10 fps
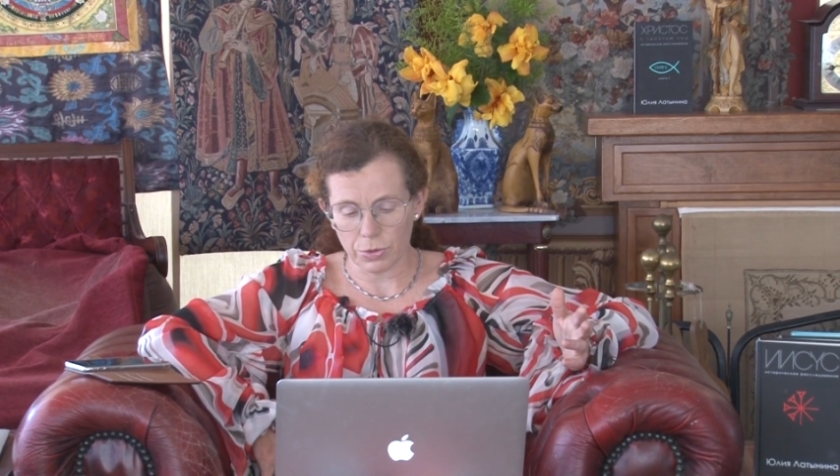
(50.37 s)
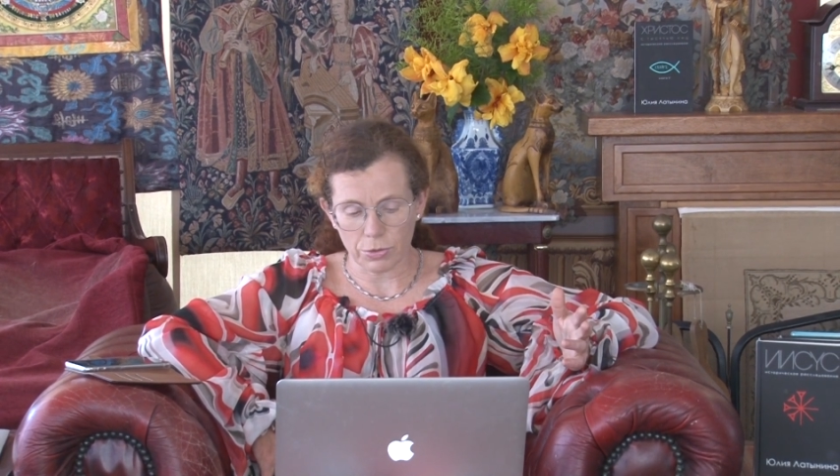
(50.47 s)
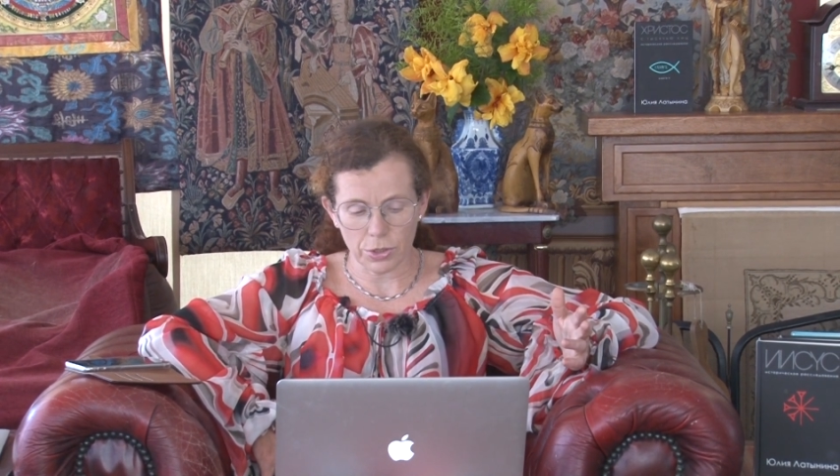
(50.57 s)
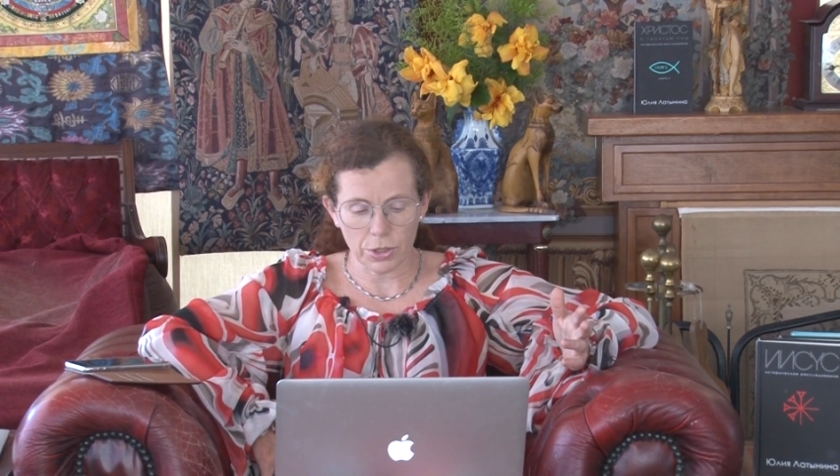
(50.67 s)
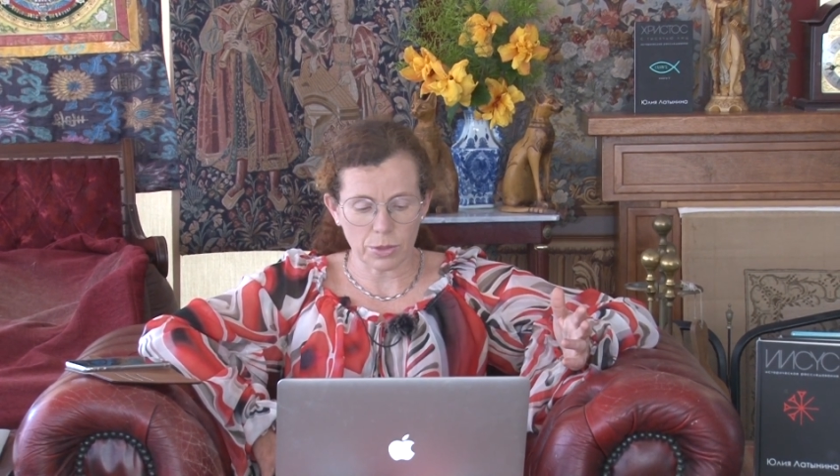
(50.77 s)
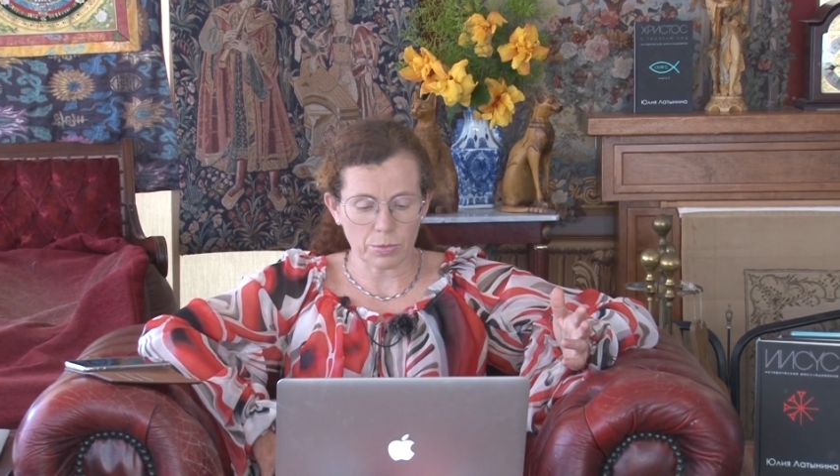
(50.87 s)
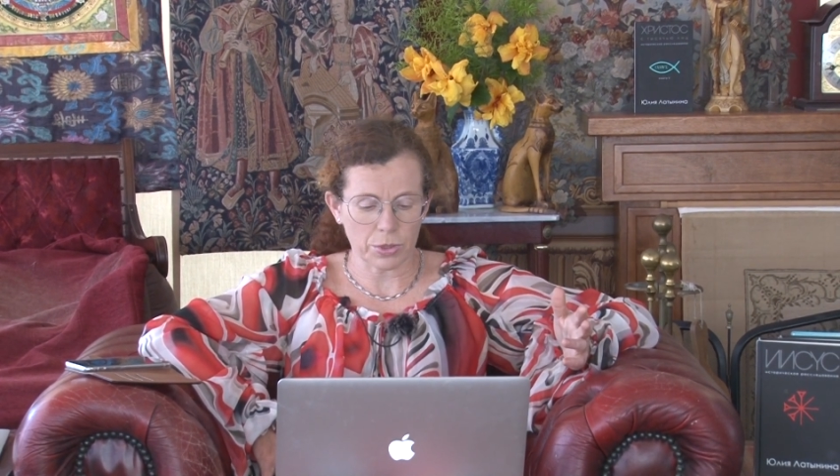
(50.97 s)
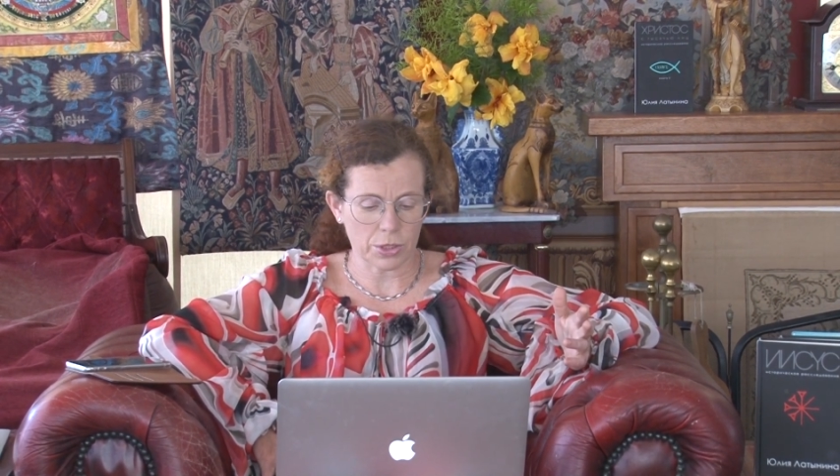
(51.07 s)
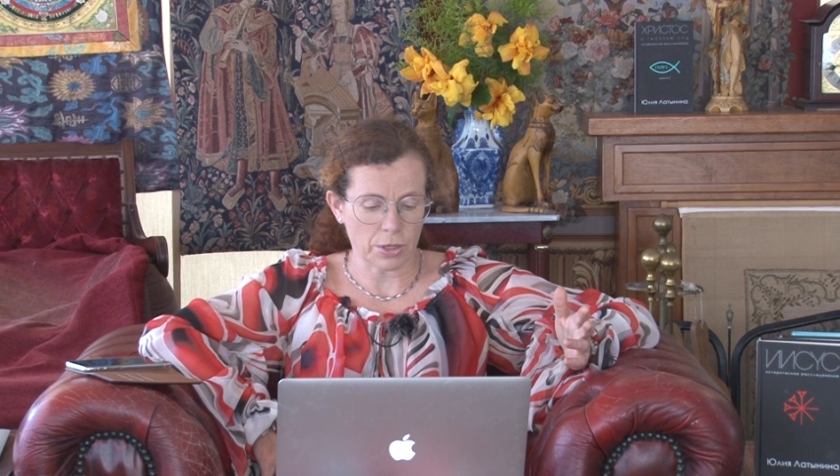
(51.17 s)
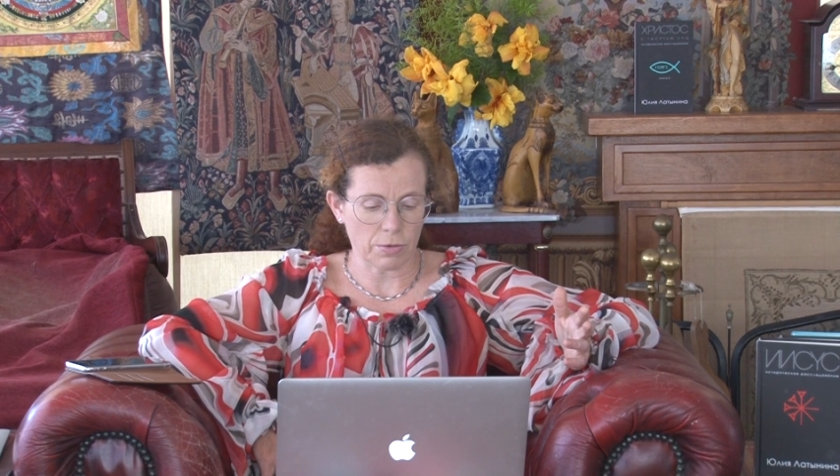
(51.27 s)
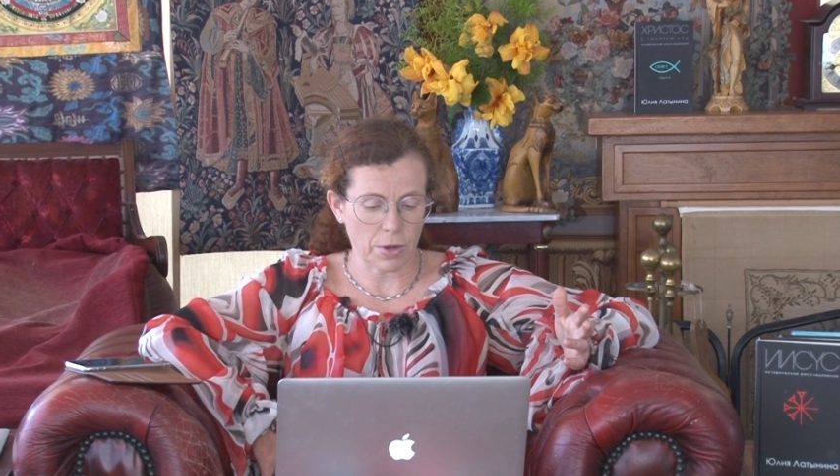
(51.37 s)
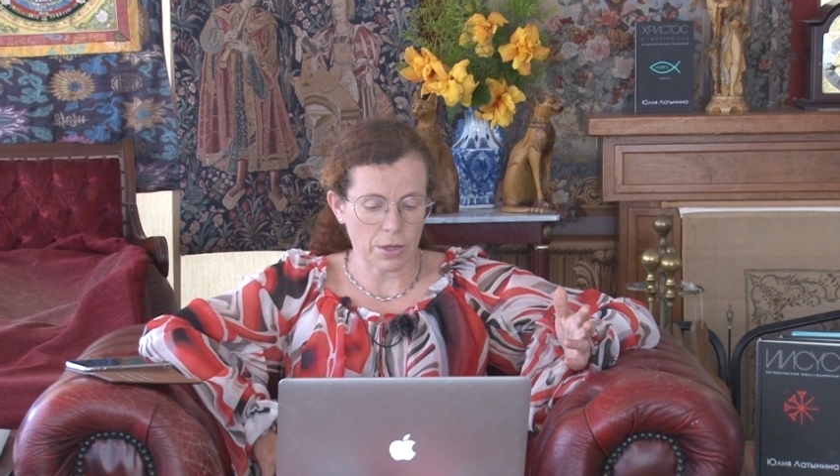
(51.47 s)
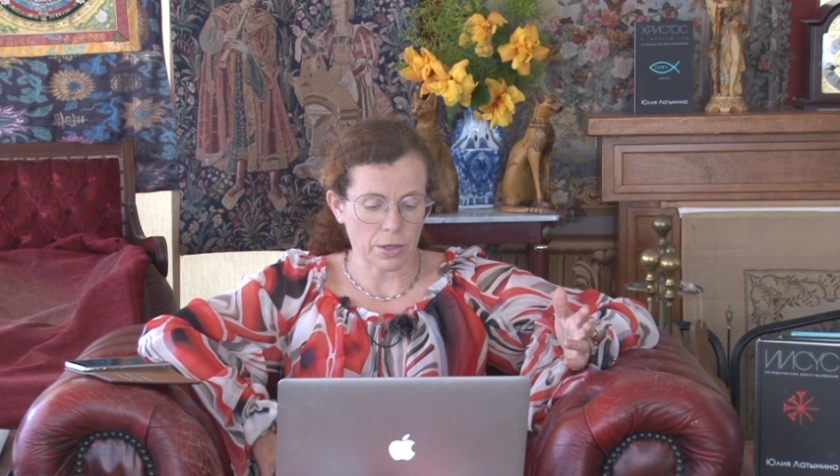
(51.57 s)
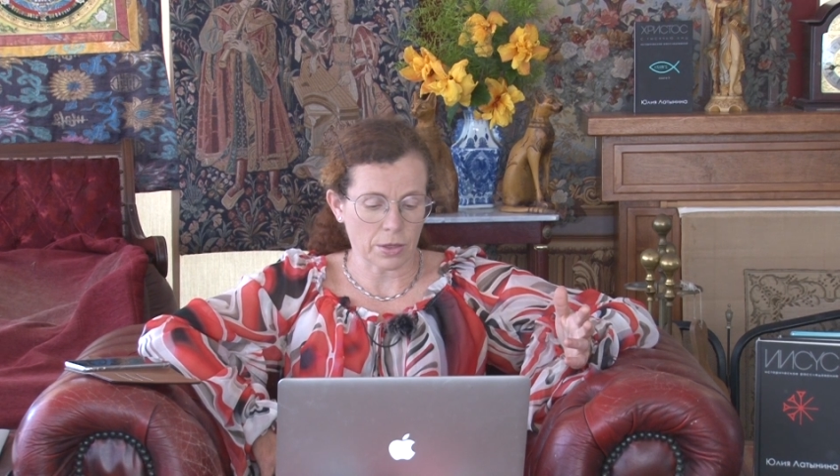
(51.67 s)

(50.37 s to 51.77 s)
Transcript: университете Пенсильвания,